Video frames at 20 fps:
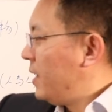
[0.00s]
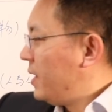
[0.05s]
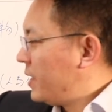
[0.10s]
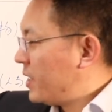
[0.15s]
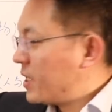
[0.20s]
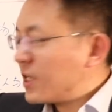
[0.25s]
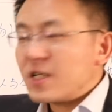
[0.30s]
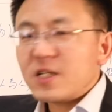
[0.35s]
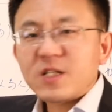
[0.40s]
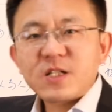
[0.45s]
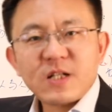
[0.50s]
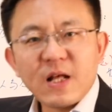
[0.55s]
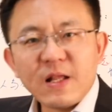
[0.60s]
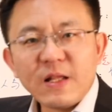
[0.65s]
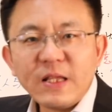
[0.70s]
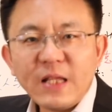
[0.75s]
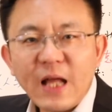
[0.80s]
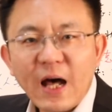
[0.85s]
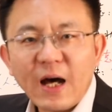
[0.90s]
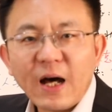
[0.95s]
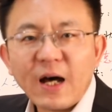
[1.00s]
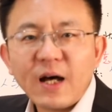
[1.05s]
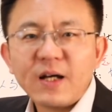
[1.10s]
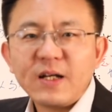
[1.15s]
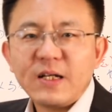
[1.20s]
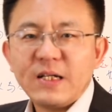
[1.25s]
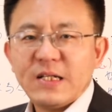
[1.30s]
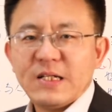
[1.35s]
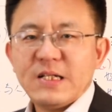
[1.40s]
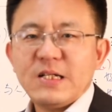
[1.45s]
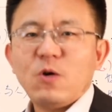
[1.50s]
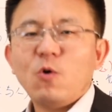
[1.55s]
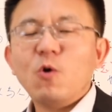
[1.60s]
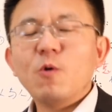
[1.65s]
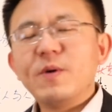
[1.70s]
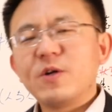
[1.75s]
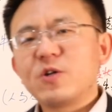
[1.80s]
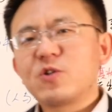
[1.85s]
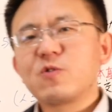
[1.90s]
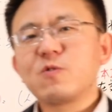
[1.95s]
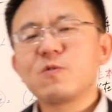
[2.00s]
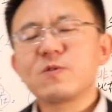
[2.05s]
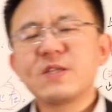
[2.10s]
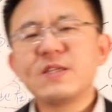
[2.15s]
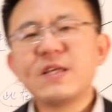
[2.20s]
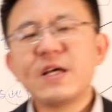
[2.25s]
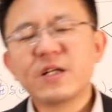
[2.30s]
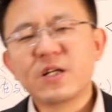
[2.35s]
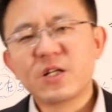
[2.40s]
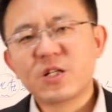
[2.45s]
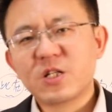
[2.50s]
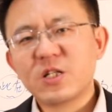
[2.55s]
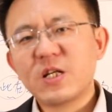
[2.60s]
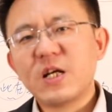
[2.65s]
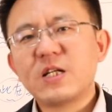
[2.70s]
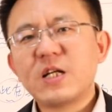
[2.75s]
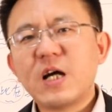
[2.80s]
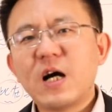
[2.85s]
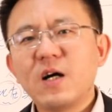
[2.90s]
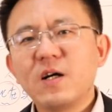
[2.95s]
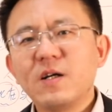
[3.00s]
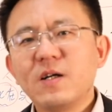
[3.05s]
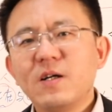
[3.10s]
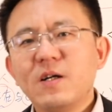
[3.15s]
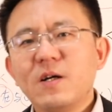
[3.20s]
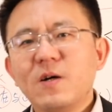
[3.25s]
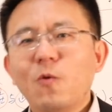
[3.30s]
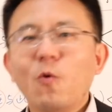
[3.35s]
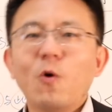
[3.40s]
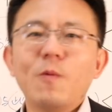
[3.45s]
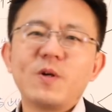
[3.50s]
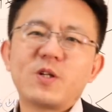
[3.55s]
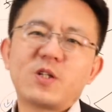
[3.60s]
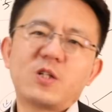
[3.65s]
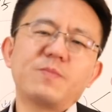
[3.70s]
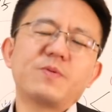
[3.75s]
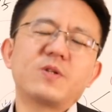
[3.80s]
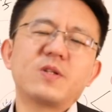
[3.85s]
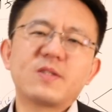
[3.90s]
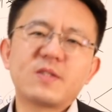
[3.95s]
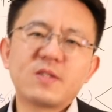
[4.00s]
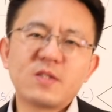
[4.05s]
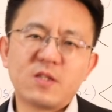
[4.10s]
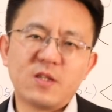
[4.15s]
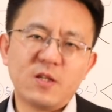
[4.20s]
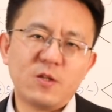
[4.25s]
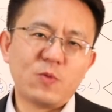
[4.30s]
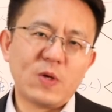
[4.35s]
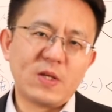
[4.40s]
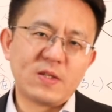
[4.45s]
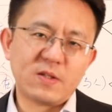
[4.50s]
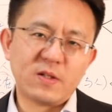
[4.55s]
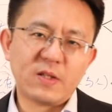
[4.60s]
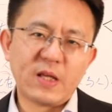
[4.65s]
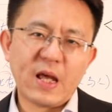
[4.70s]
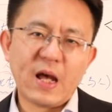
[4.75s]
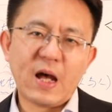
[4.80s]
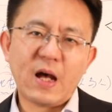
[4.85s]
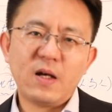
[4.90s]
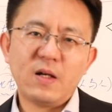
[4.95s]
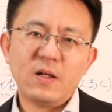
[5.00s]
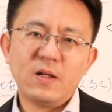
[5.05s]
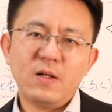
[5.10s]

你这个人呐，我们出生在这个世界上，我们是不是自己选择的呀？